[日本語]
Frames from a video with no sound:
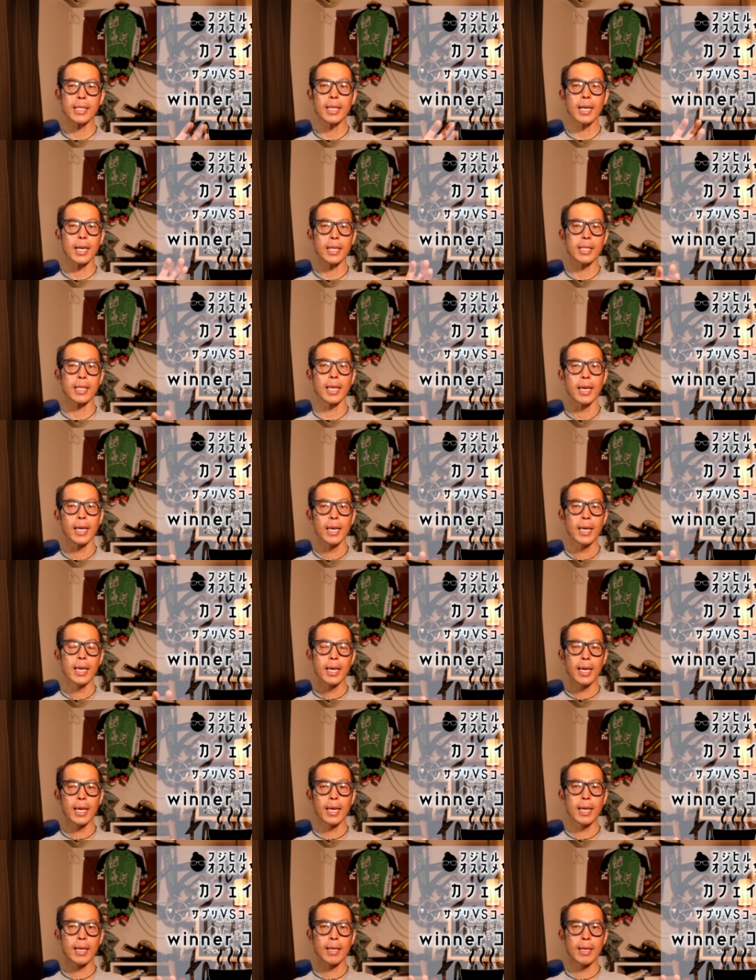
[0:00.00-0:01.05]
なかね、
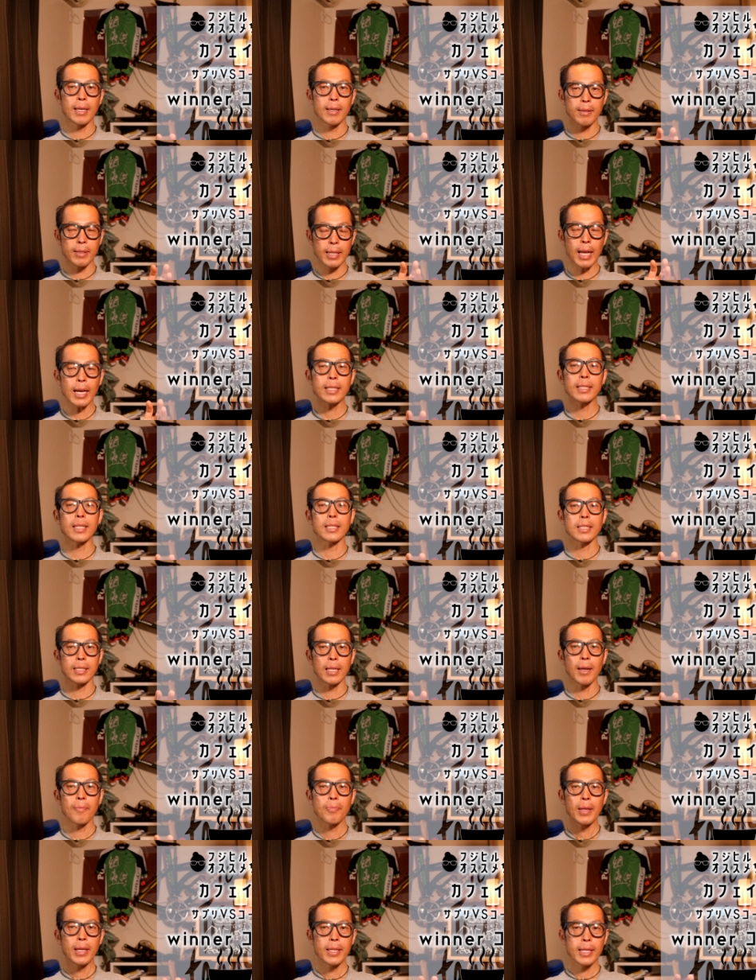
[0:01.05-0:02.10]
えー、ないんです
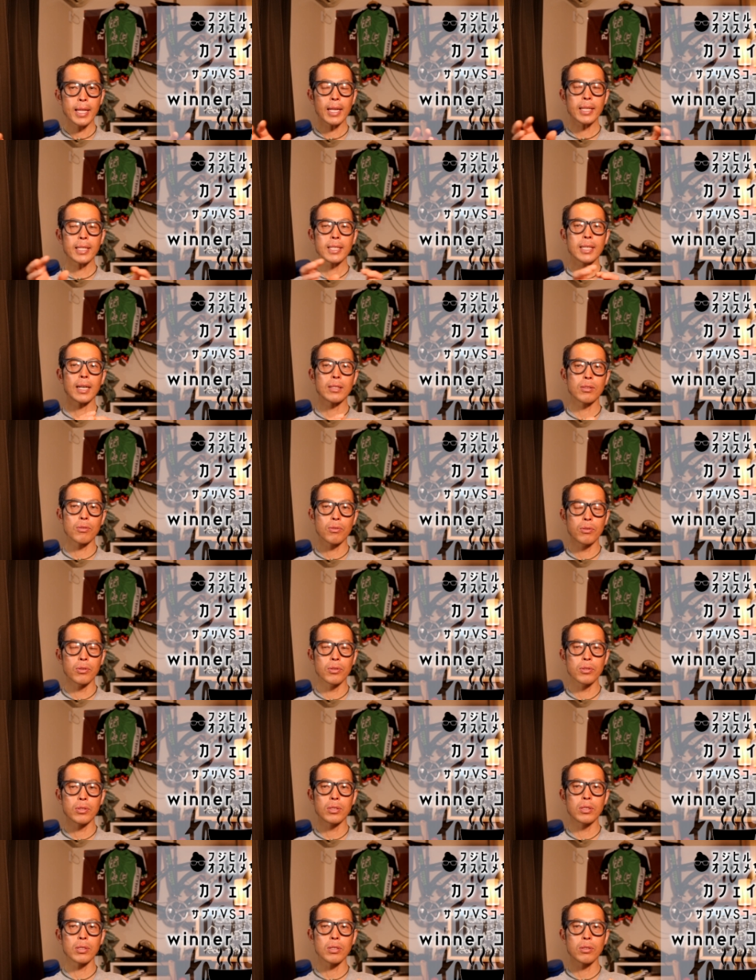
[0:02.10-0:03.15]
ね。何かと
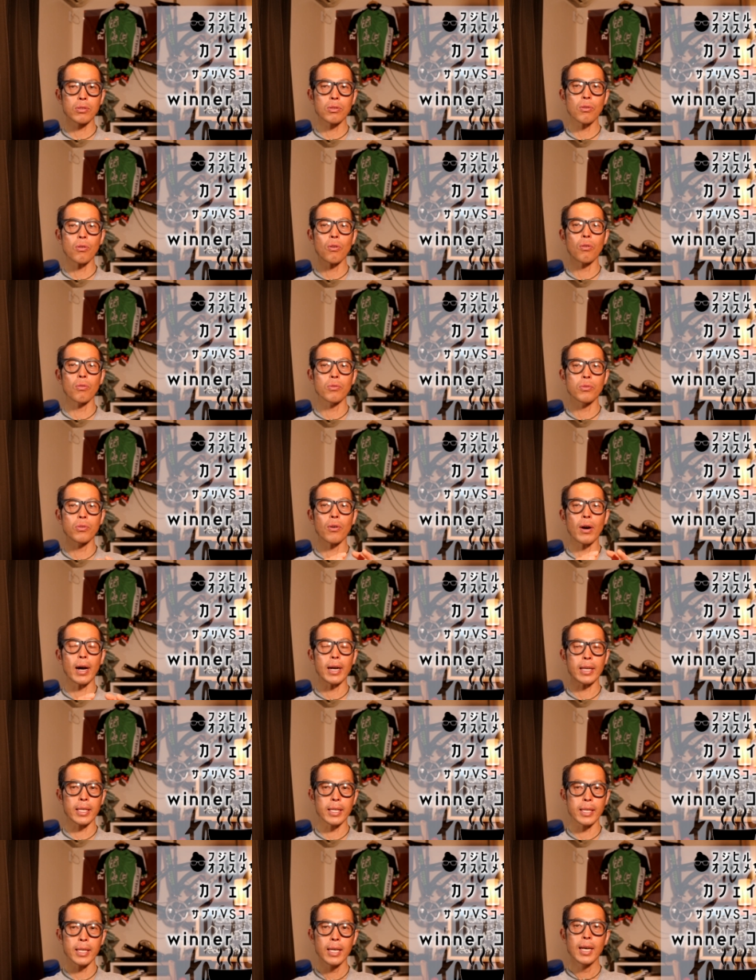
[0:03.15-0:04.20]
くっつくと本領
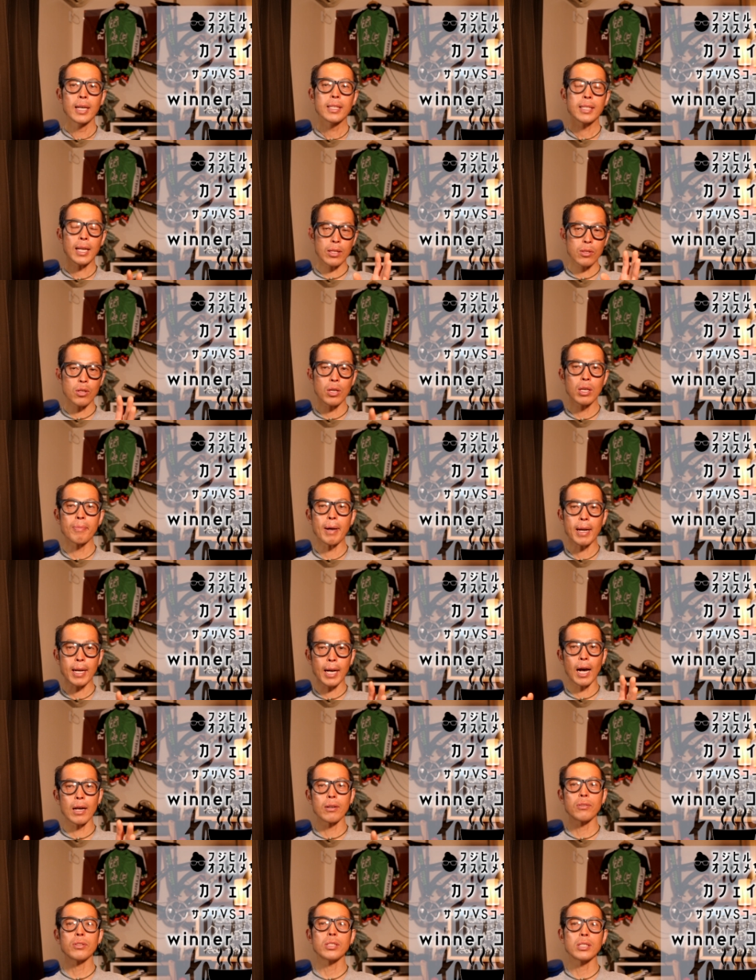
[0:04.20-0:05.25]
発揮。例えば
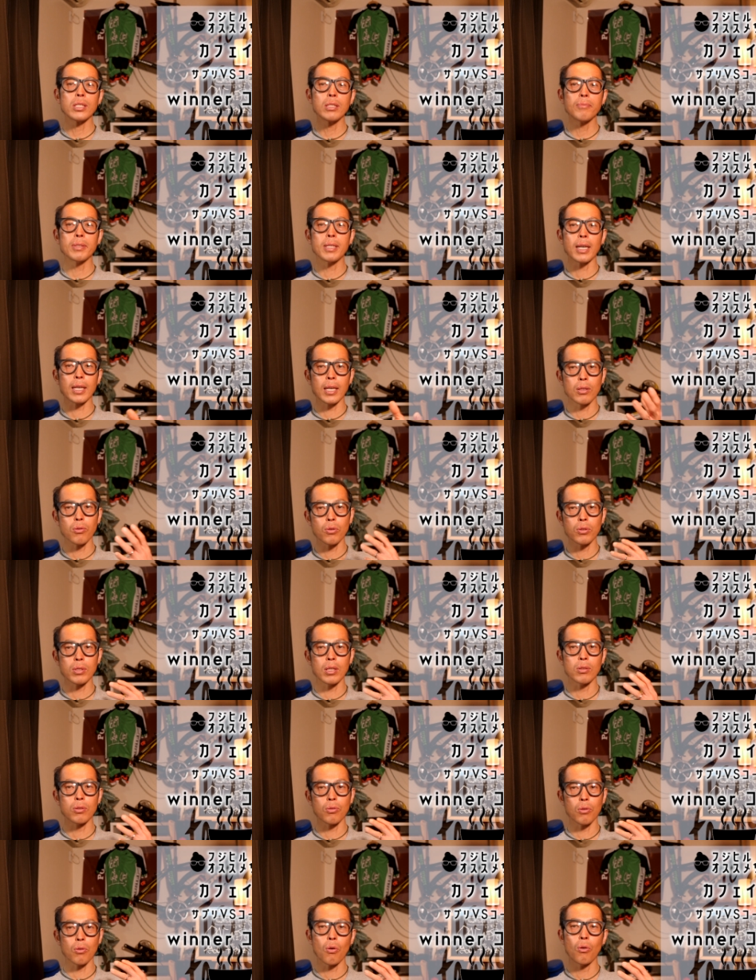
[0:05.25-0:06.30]
カルシウムだけ取って
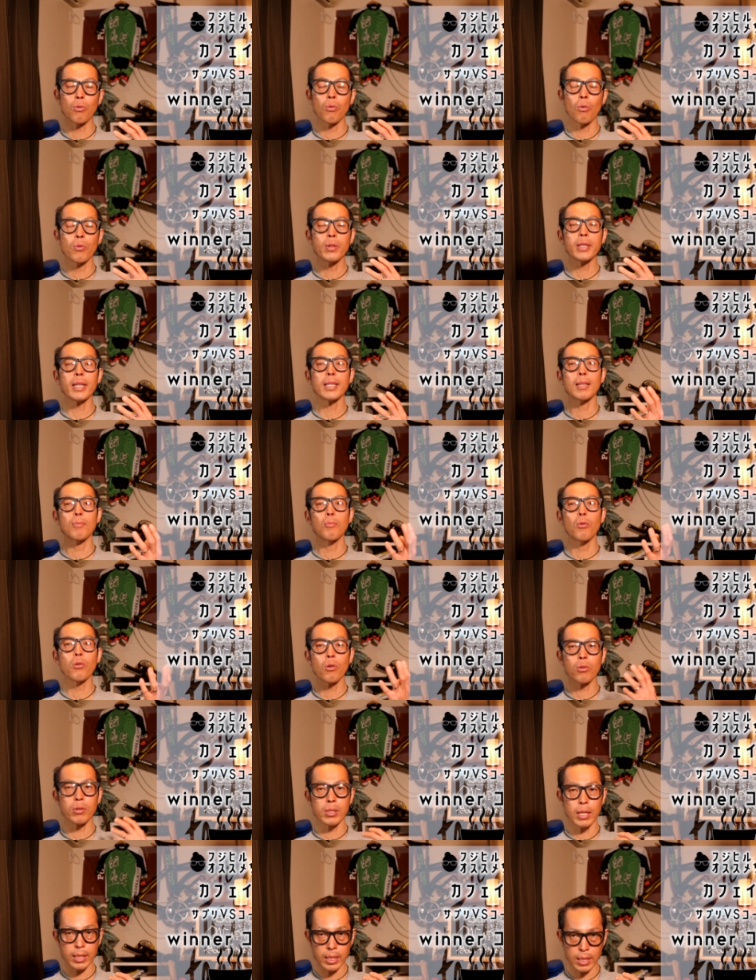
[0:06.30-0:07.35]
ると骨って
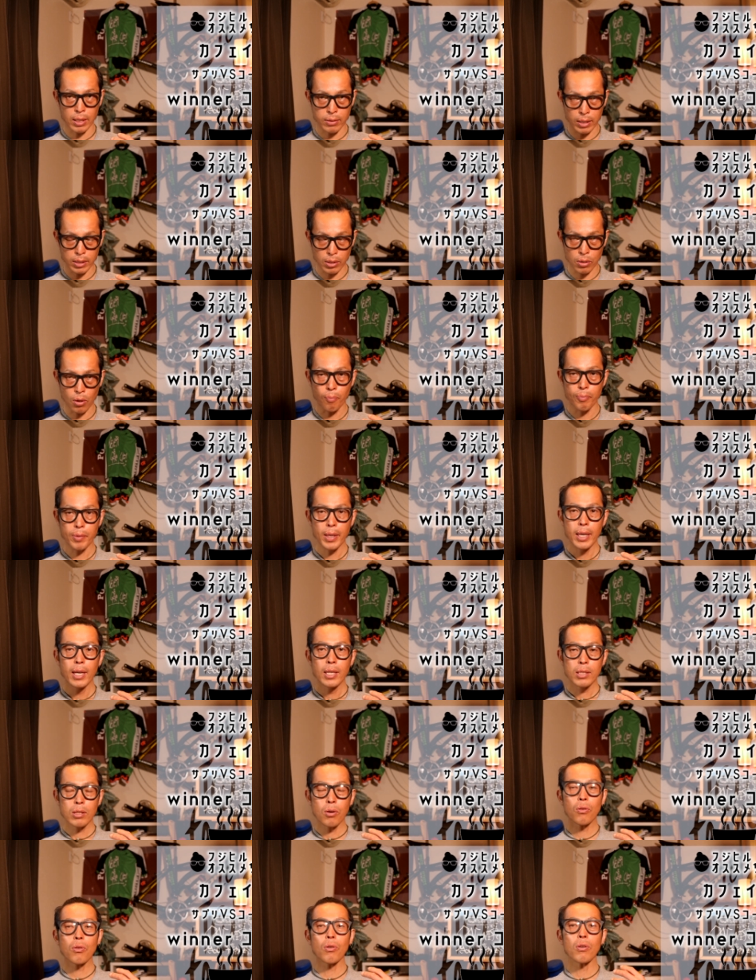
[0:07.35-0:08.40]
脆くなっちゃうんですよ。
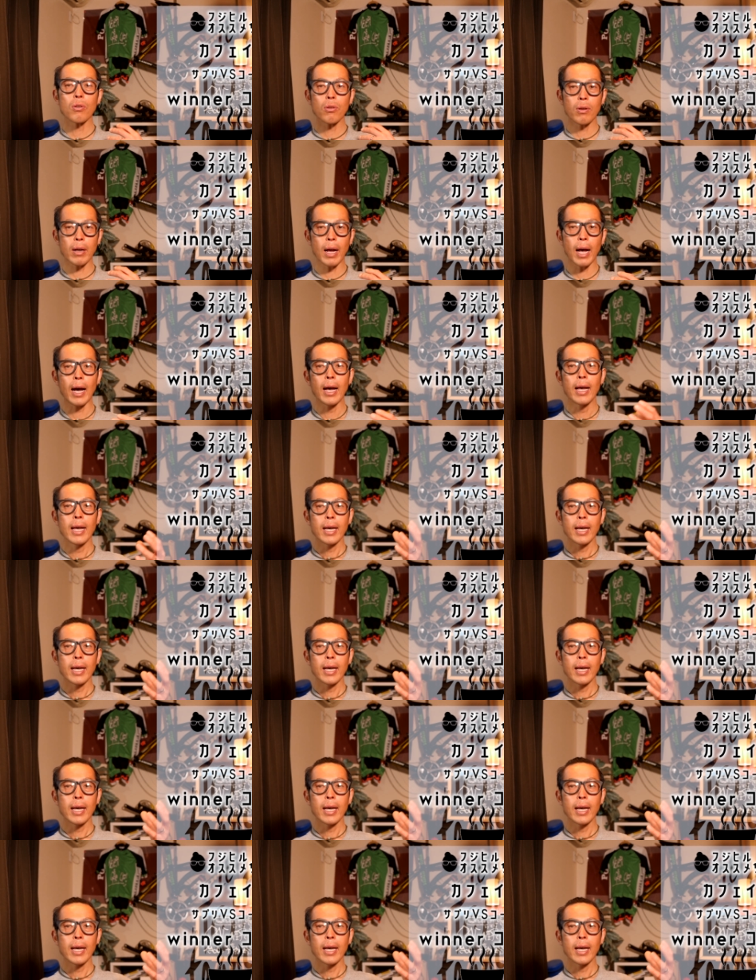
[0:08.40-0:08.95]
ところが、